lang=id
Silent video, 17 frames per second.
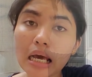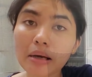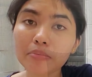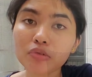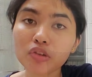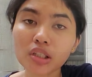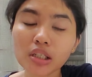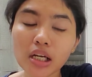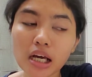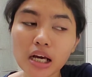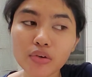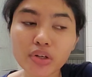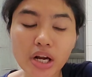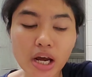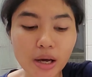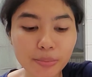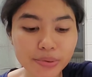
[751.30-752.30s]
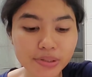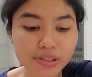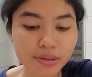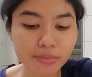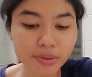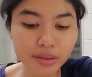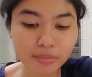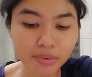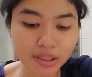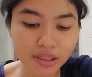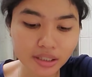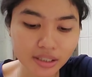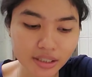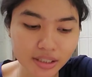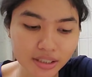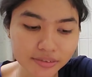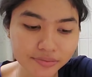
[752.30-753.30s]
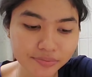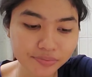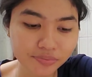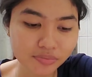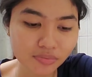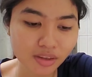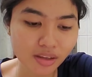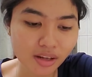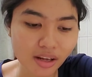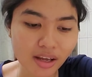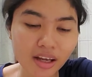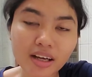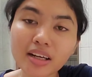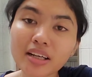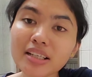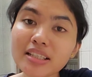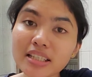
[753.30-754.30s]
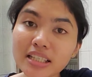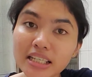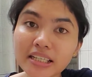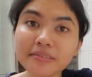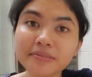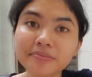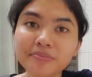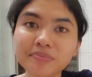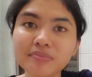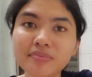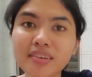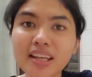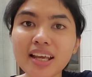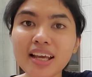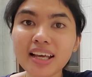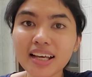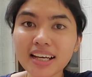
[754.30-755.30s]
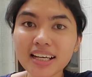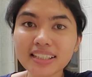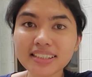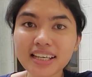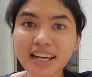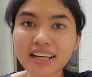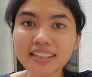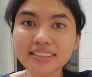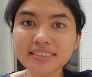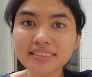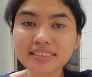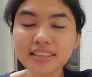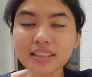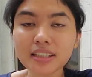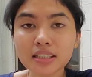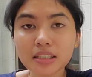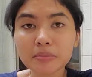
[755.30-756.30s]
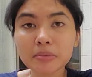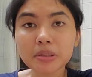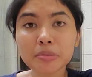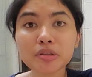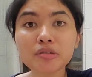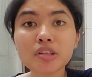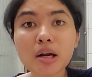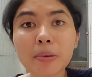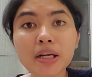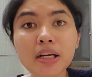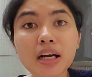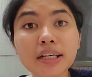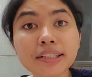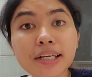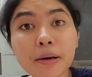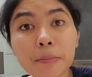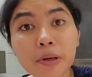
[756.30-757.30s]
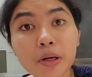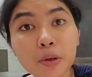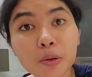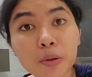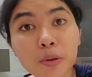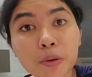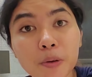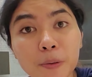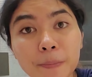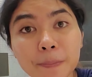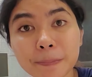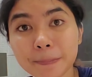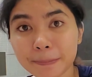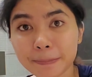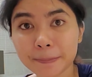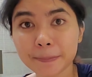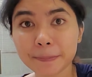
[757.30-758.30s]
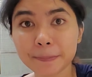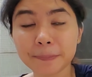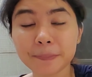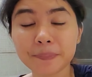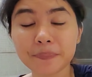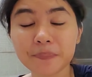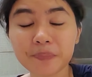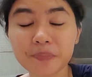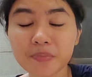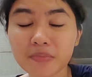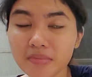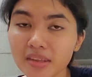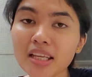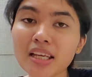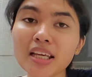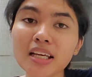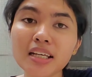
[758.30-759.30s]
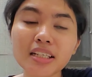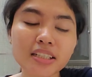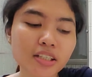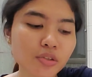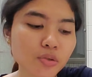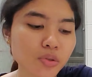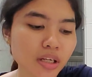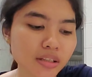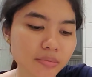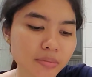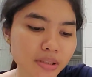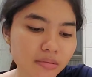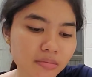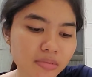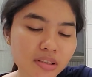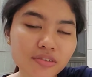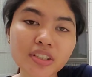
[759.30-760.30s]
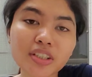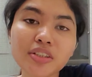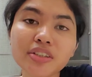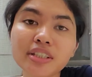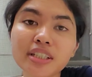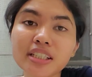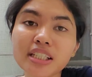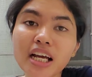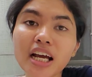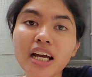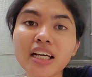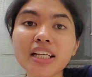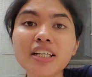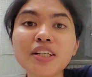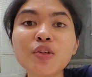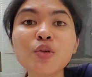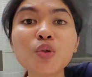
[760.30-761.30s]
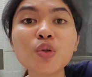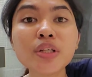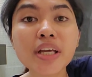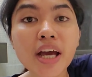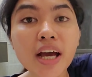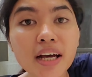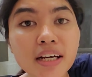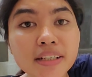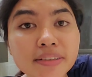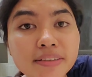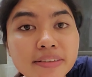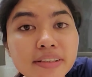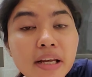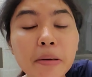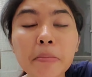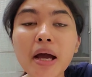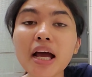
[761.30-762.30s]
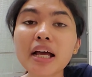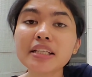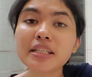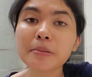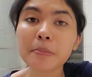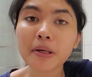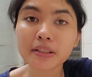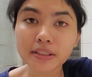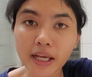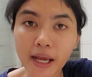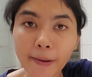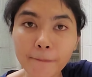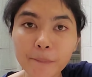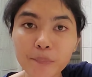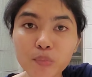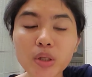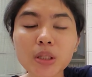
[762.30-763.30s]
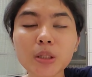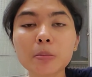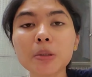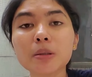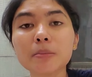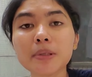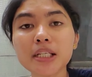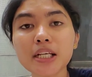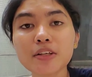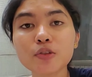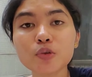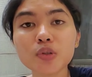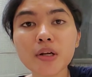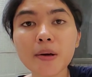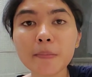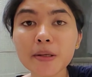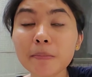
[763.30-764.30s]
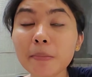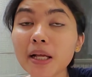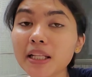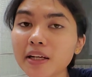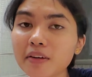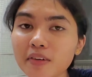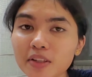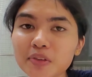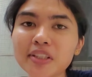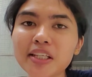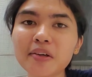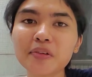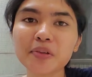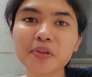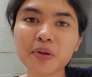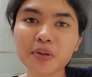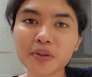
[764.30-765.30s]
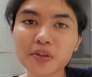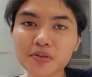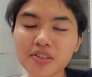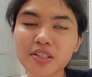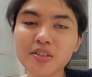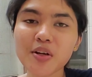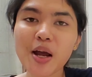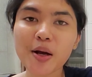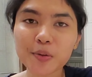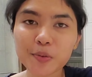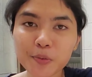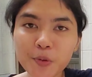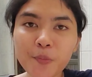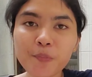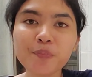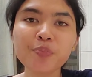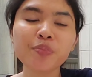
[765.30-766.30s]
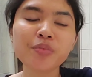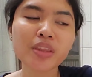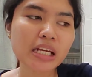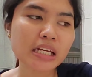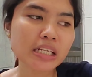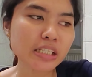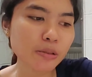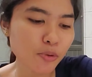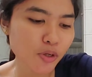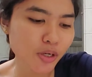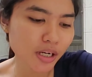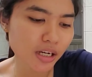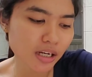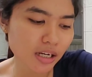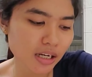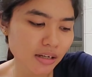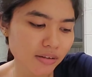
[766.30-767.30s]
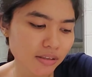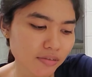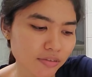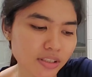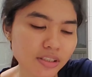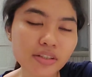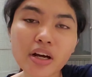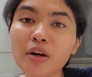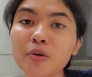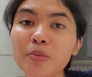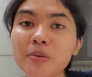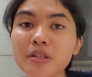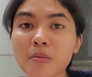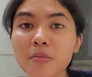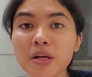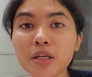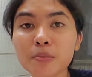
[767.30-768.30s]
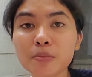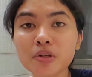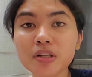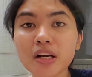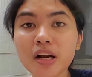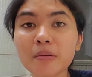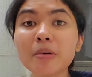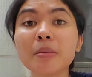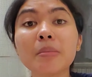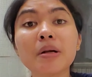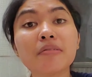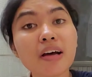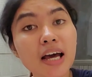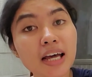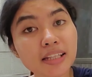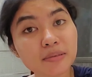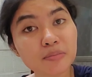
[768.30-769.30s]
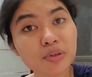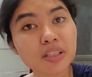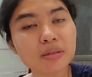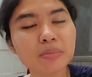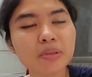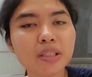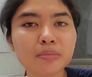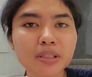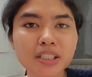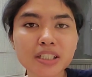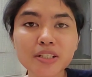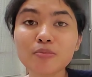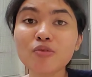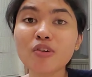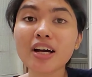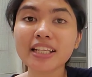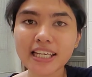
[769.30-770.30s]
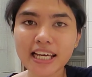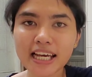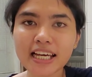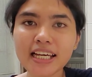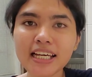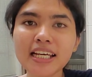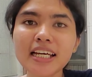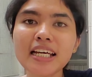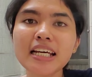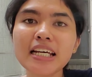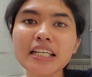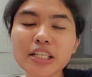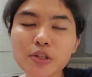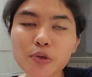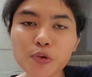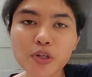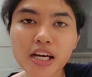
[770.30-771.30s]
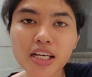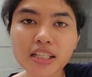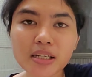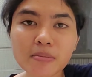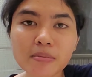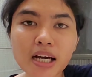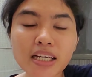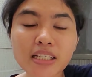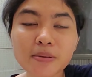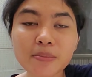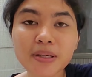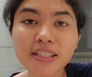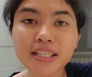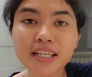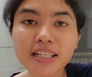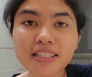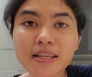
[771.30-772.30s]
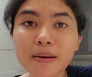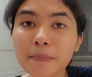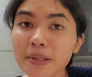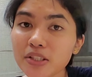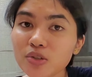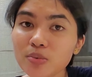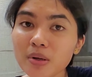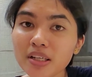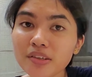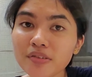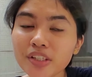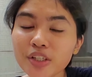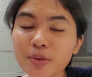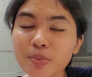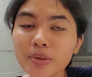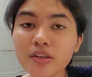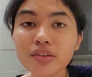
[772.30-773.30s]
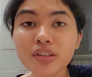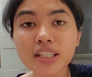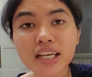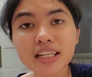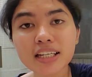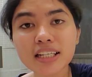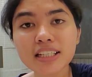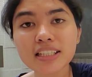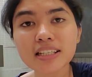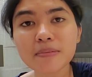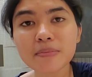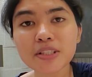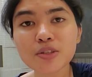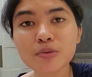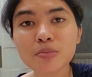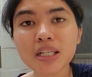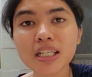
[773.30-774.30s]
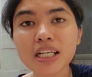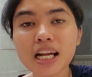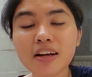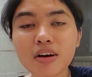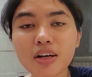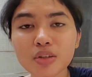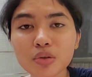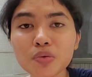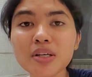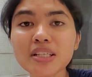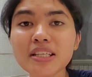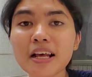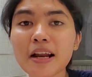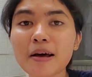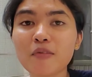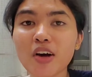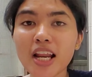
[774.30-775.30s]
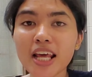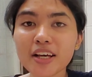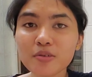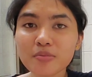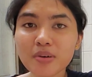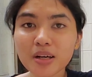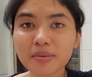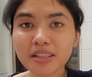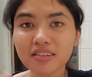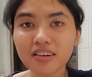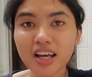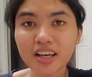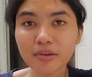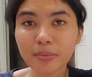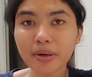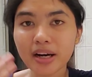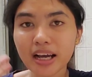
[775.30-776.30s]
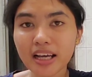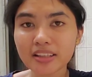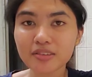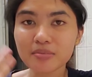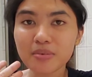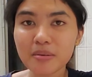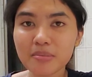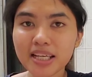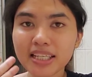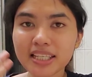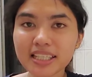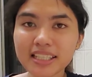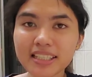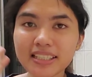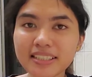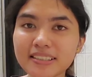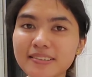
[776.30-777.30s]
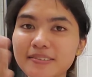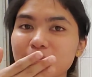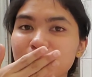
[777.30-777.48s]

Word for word: Alhamdulillah udah habis teman-teman masih kenyang teman-teman udah pada kenyang belum hmm. ya sudah teman-teman videonya saya akhiri dulu ya terima kasih banyak buat teman-teman yang sudah menyempatkan waktunya untuk nonton video aku semoga video aku bisa menghibur dan bermanfaat buat teman-teman semuanya ya sudah terima kasih banyak sampai jumpa di video berikutnya dan sampai jumpa di lain waktu wassalamualaikum warahmatullahi wabarakatuh bye bye